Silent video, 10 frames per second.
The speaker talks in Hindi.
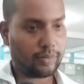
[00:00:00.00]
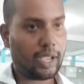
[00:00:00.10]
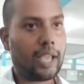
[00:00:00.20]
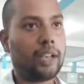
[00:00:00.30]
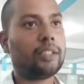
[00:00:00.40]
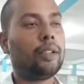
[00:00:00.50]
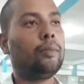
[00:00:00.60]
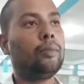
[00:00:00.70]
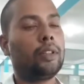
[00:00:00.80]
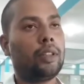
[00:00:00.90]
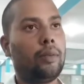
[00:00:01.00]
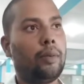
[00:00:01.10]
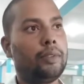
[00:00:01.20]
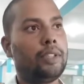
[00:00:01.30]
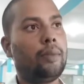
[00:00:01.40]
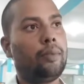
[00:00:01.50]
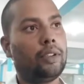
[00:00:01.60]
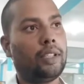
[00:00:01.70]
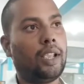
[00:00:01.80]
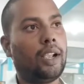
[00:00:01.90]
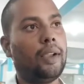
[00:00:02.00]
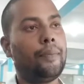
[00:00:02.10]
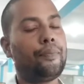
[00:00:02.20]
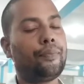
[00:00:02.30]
में आने से हम मतलब हम जाप लग जाएगा